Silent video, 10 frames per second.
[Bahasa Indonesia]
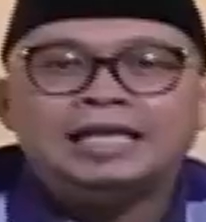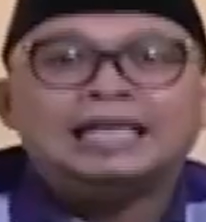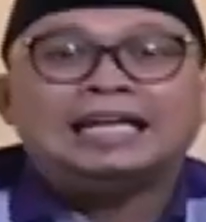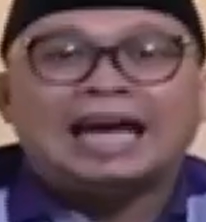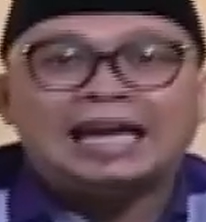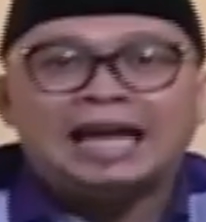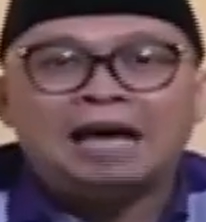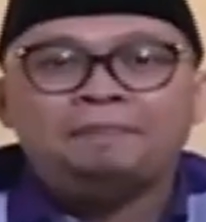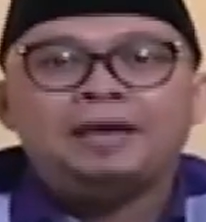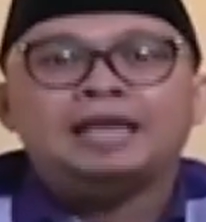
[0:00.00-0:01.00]
ini
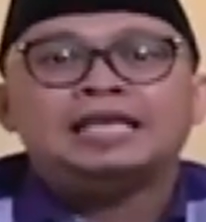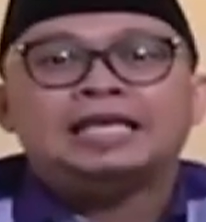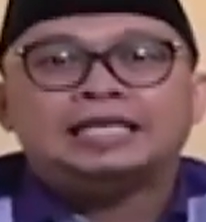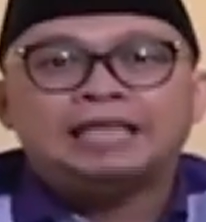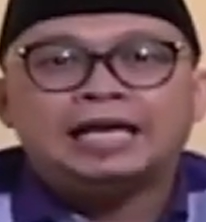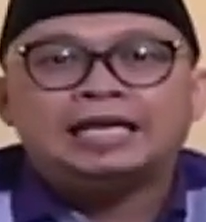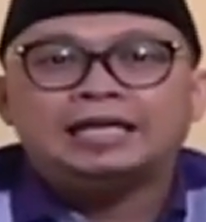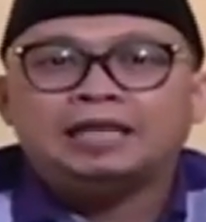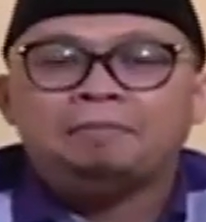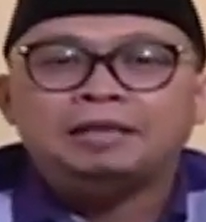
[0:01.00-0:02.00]
karena apa? Yang
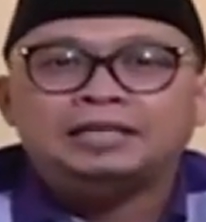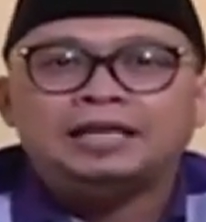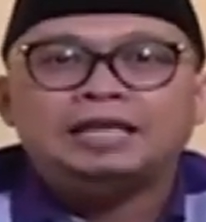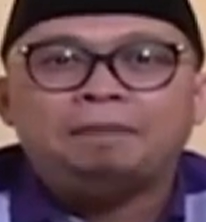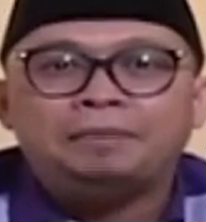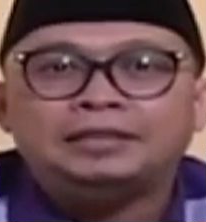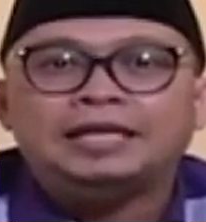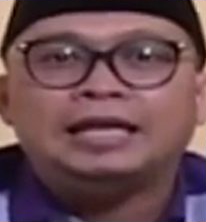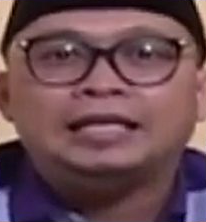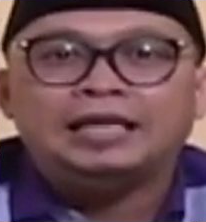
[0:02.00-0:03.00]
kita baca
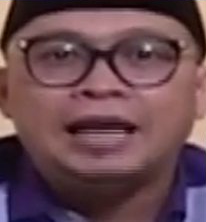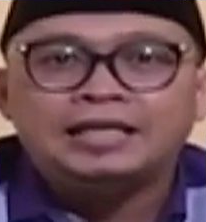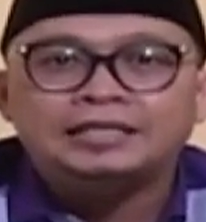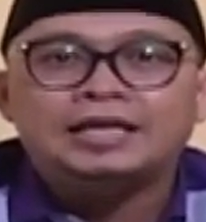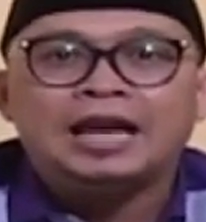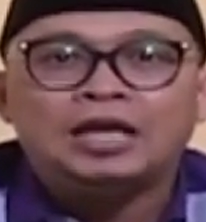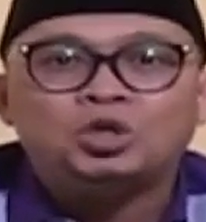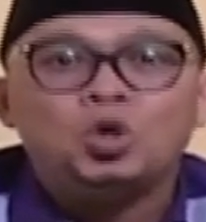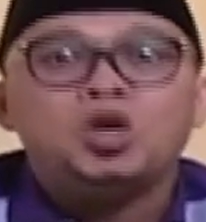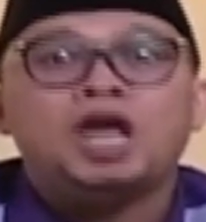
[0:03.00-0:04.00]
dapatnya nasnya
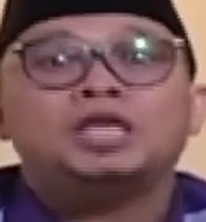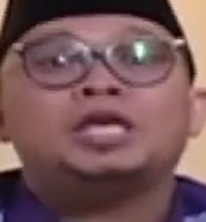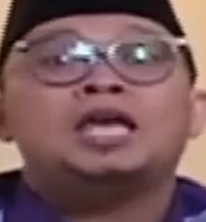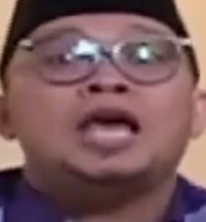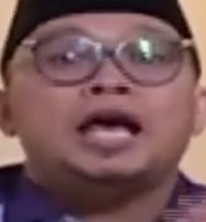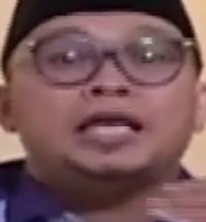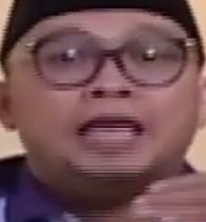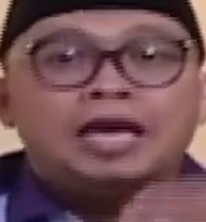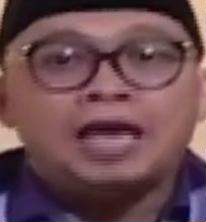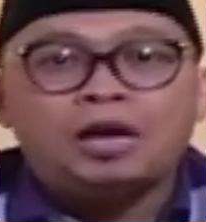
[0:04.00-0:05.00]
langsung dari
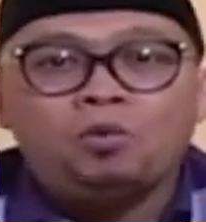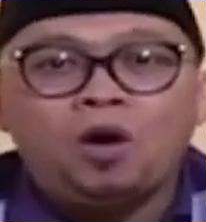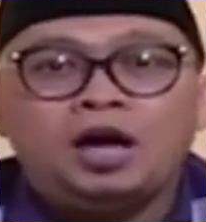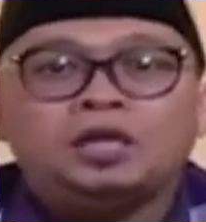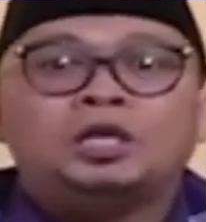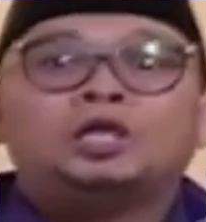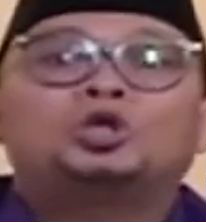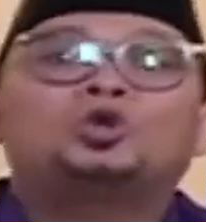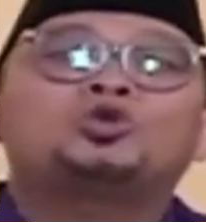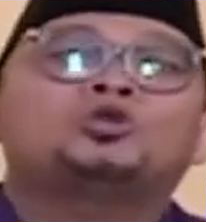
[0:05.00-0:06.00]
Yai Anwar
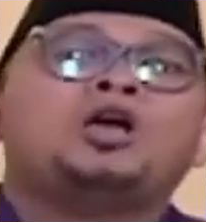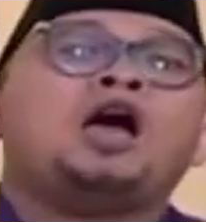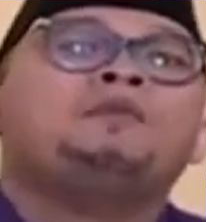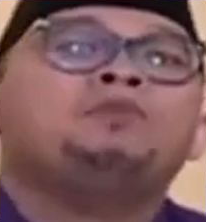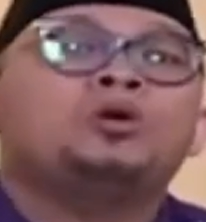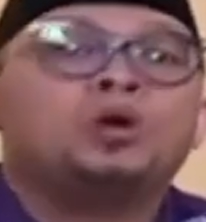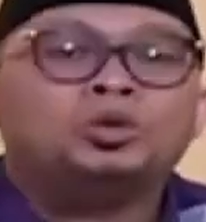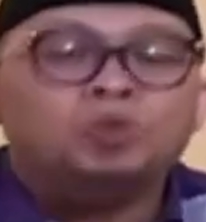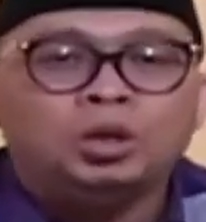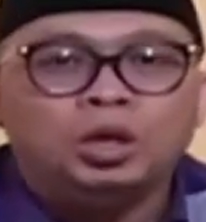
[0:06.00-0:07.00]
terus nyambung ke
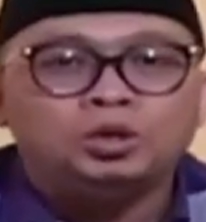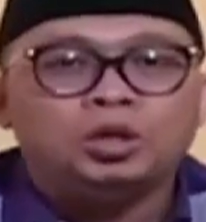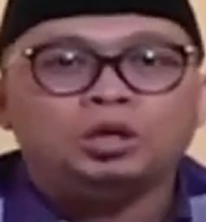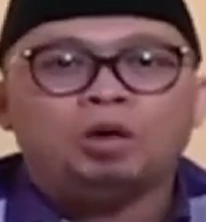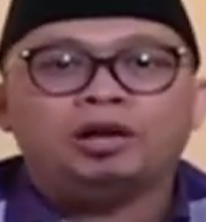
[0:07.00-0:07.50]
Rasulullah Shallallahu